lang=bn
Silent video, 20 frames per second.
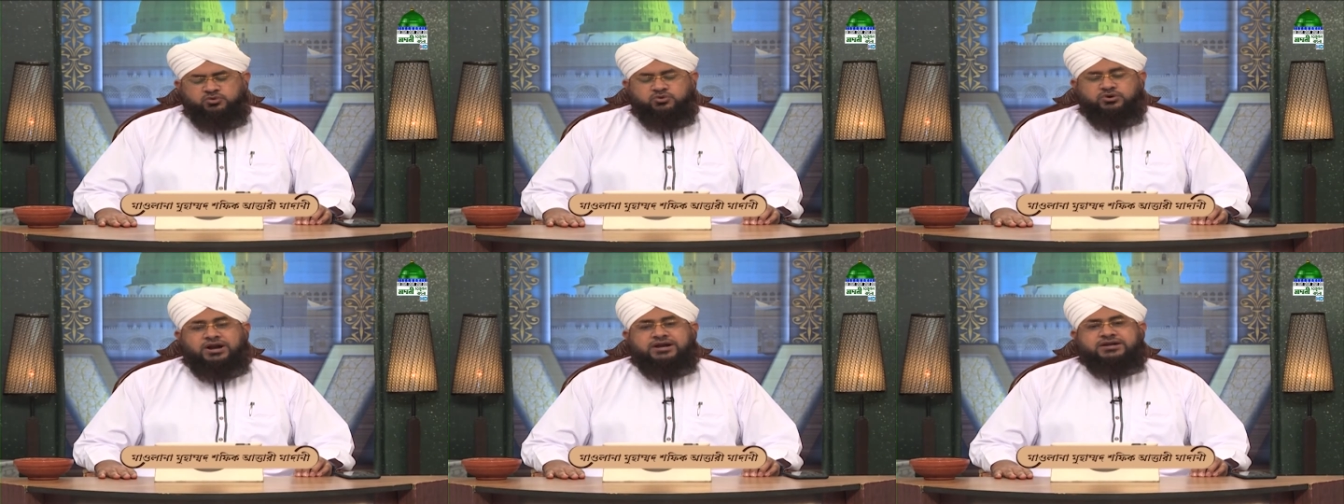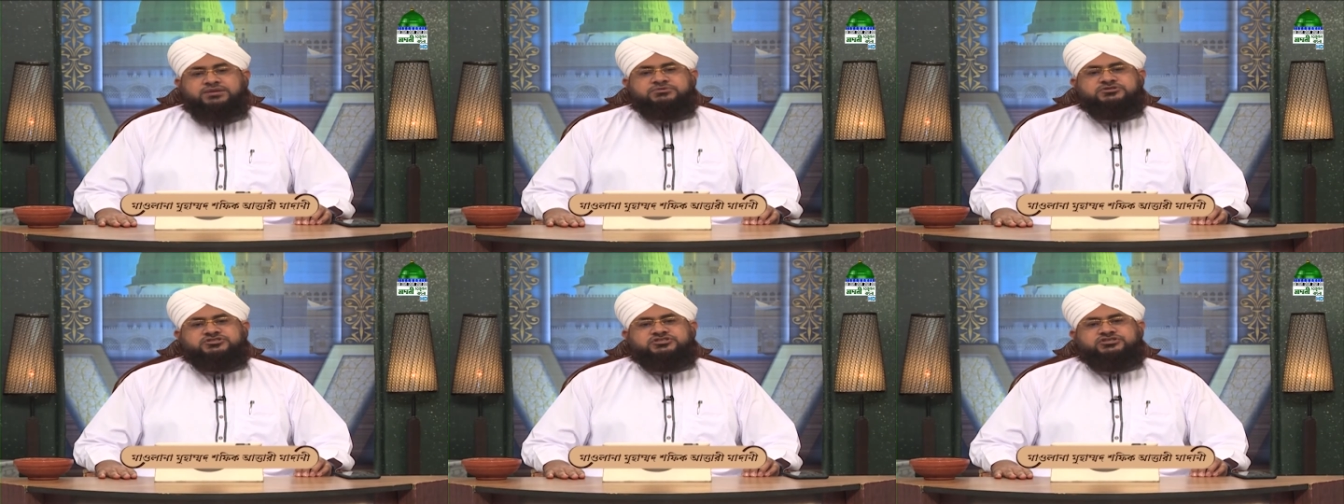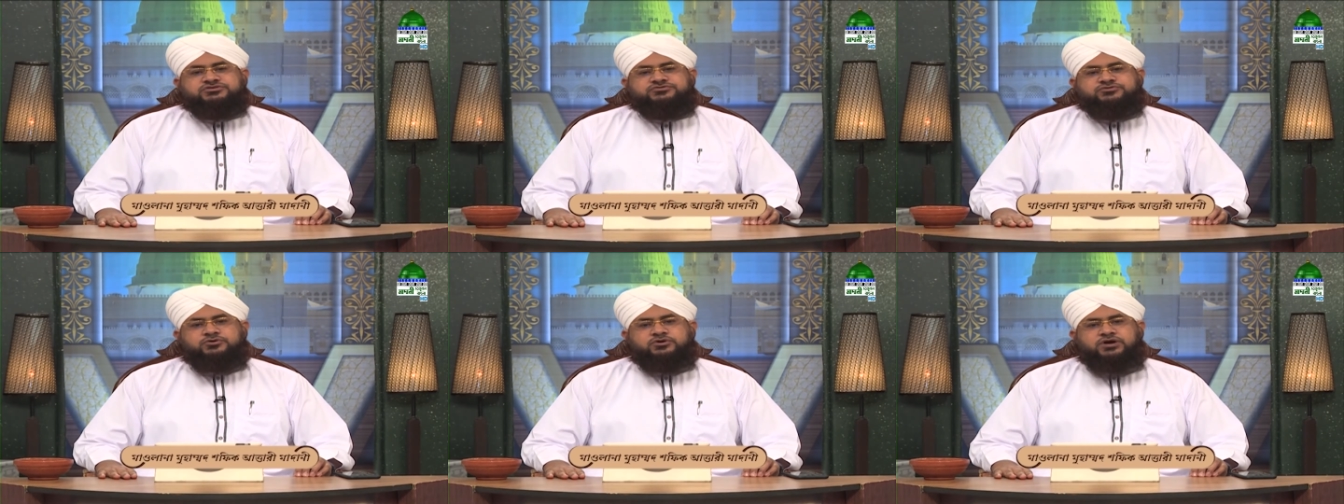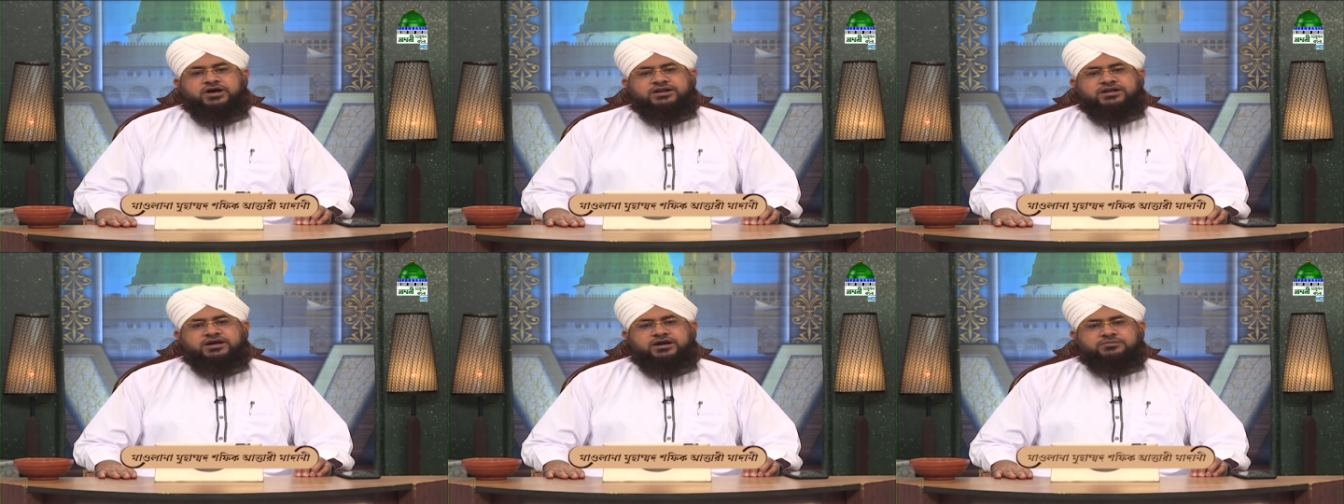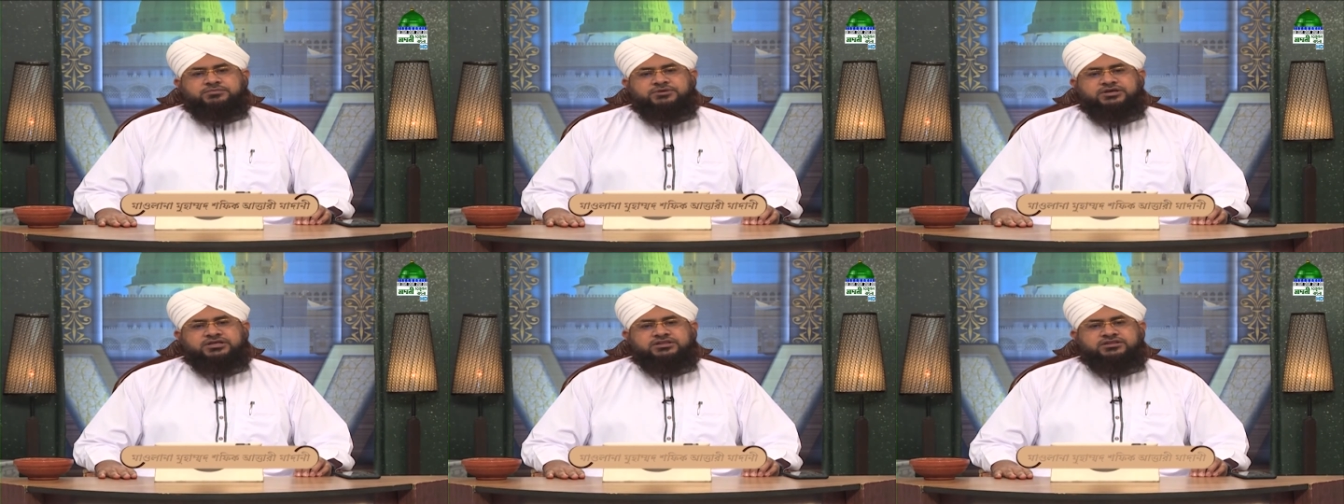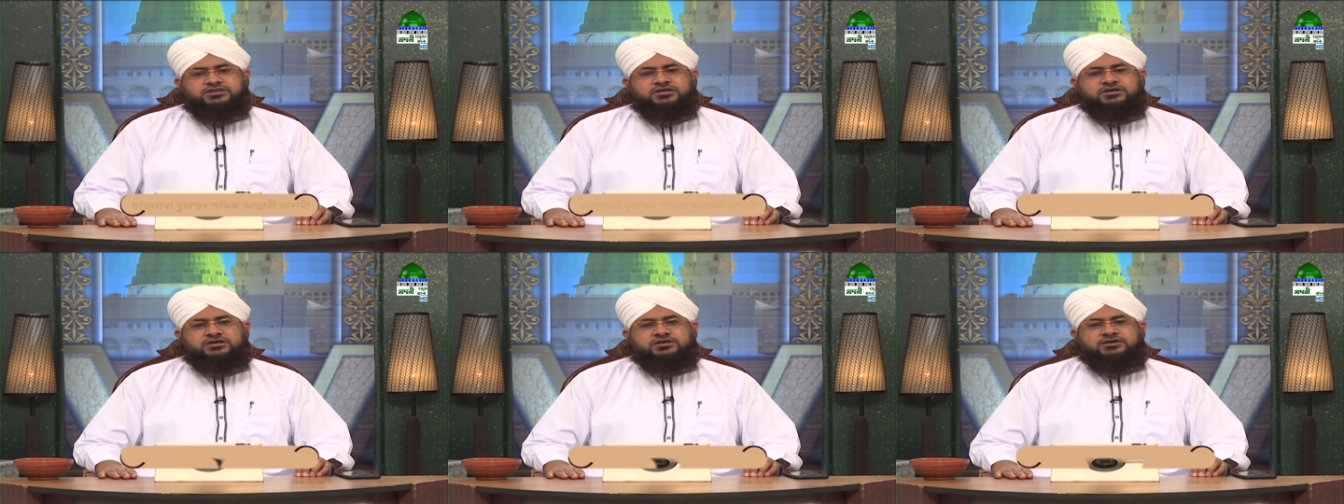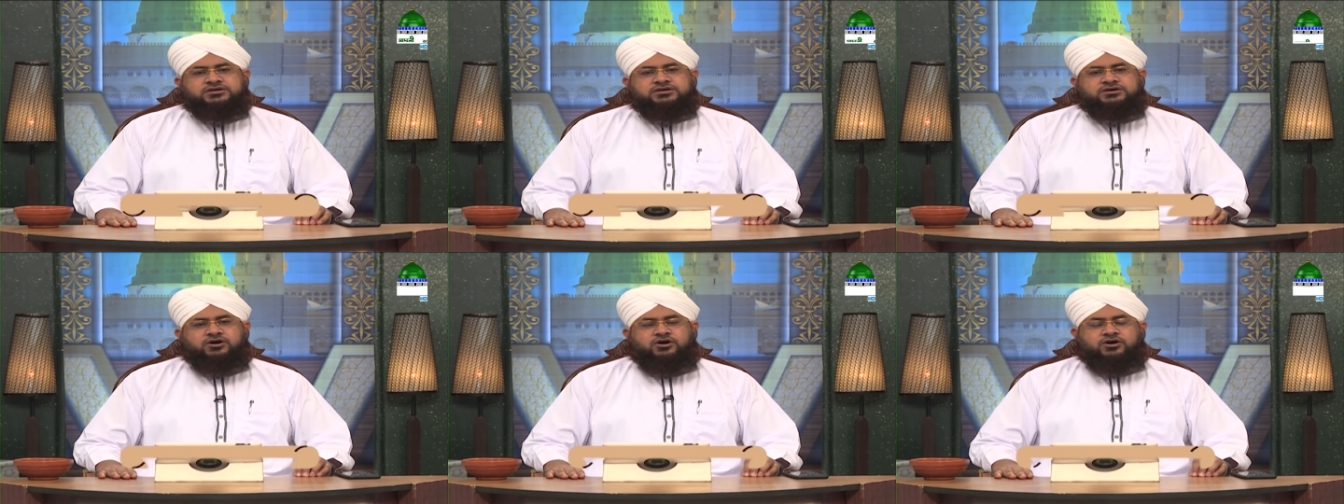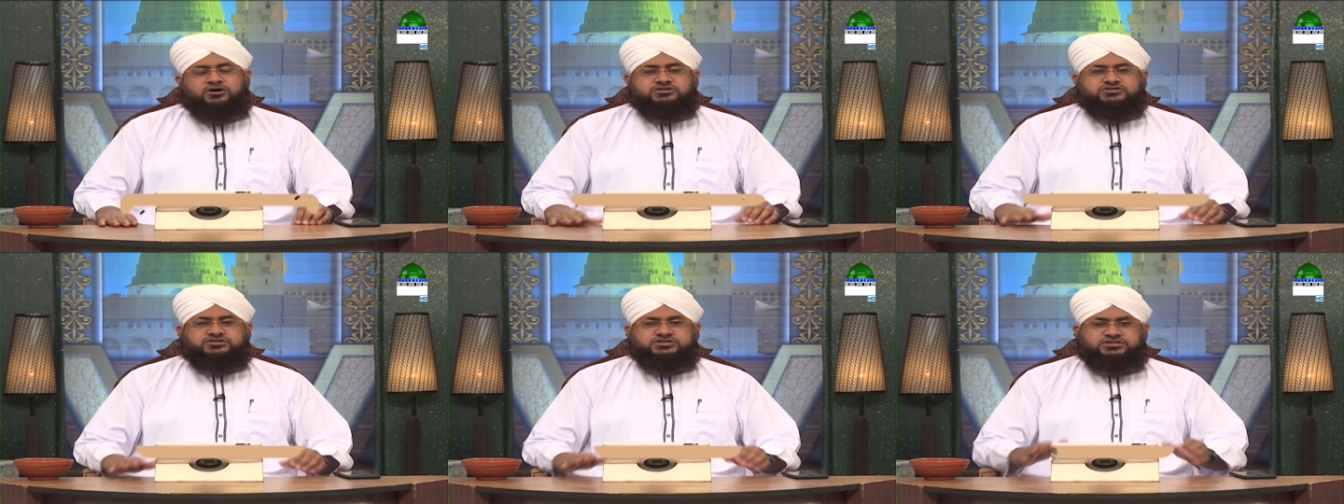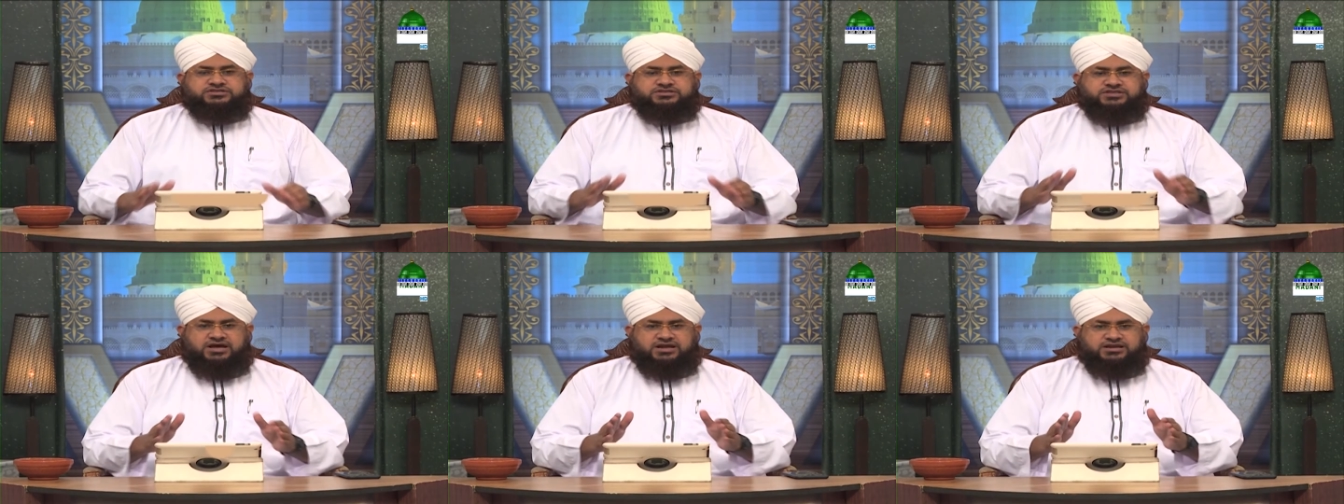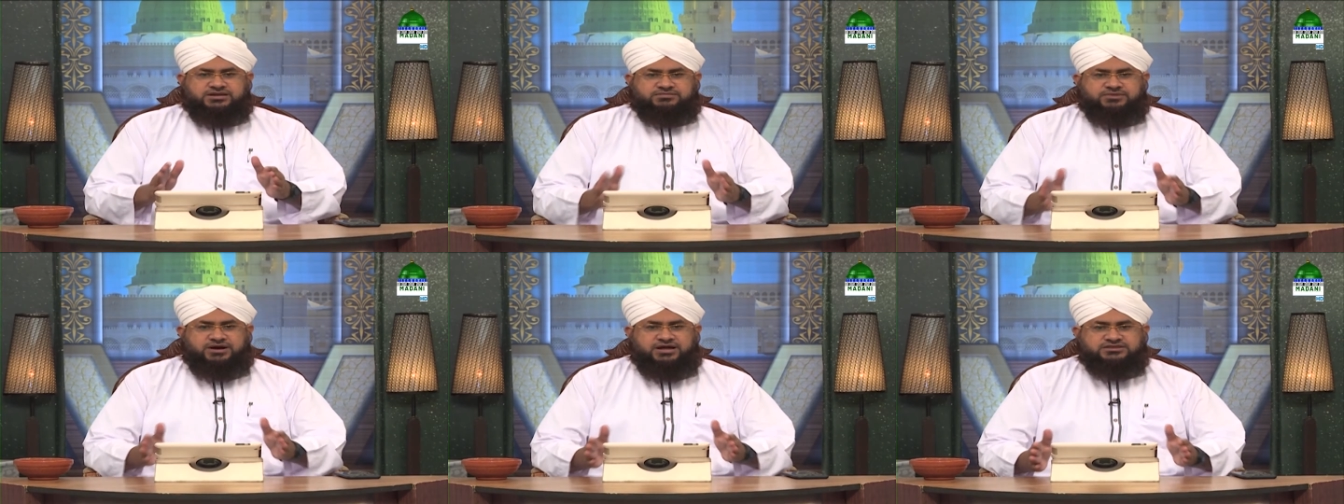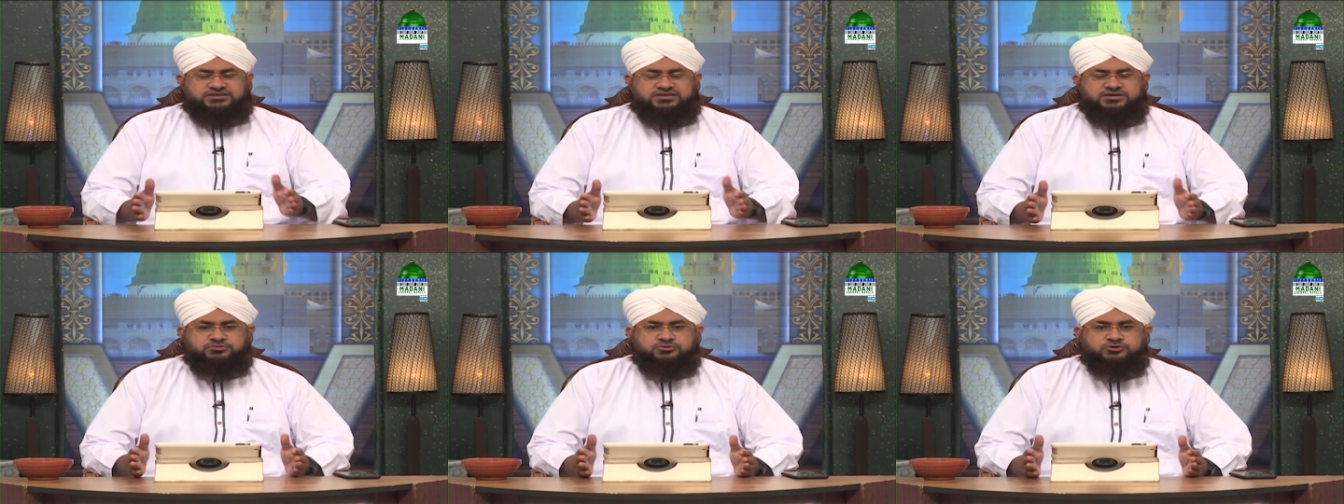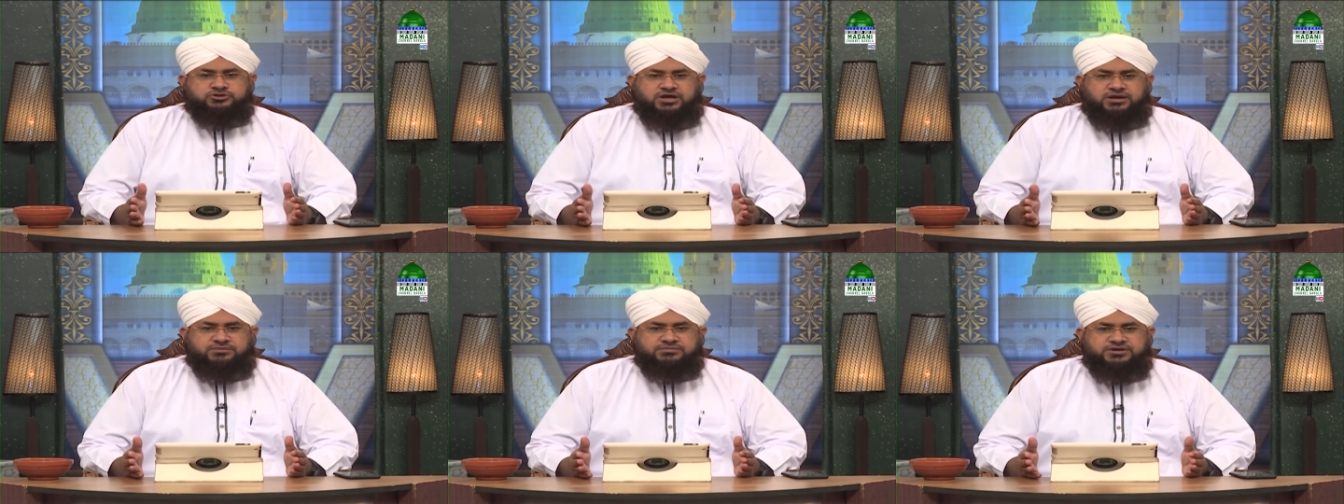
কোরআনে মাজিদ ফুরকানে হামিদ আর তার শিক্ষা অনুযায়ী